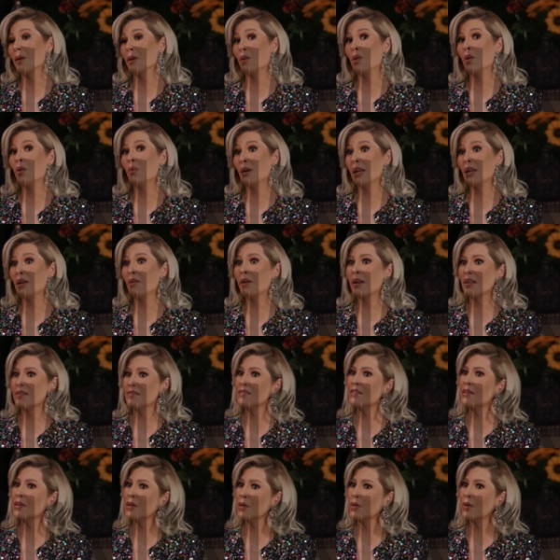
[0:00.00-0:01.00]
Pero lo
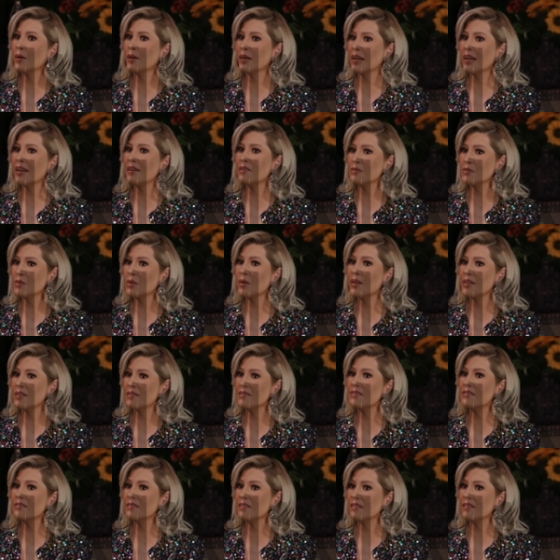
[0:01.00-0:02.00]
valoras y yo creo que eso
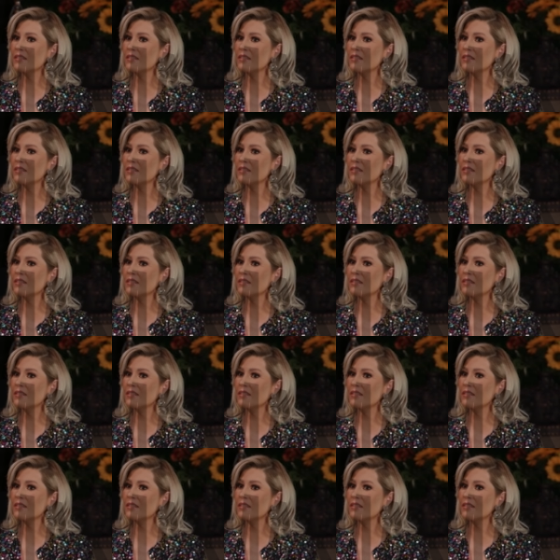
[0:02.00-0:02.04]
es.